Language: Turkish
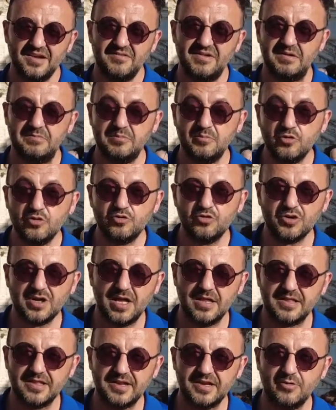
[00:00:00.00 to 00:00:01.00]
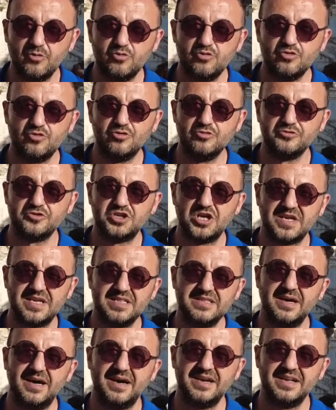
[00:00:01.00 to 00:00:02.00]
ve bu kurallara uygun
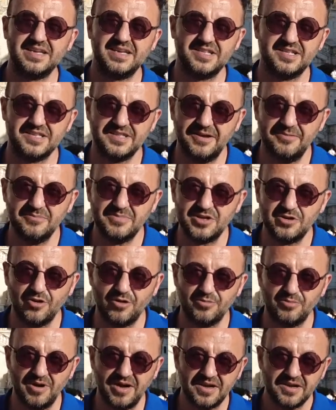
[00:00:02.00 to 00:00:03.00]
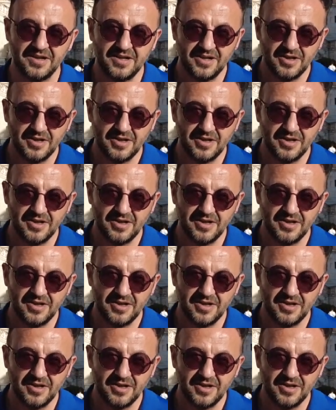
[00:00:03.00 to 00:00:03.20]
şekilde hareket eden biri olmak.